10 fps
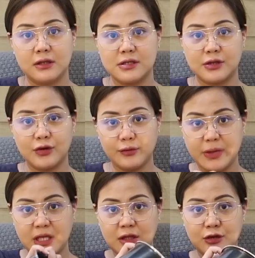Ito yung
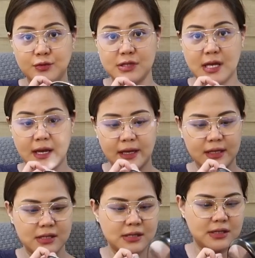medium
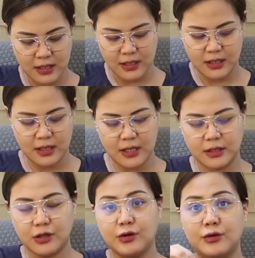size.
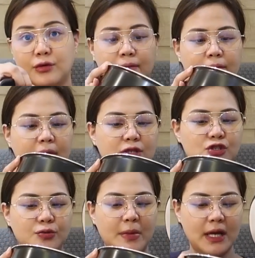Ito yung
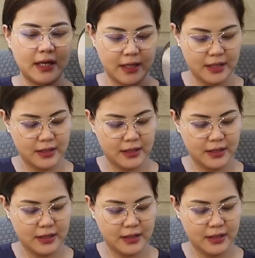medyo malaki.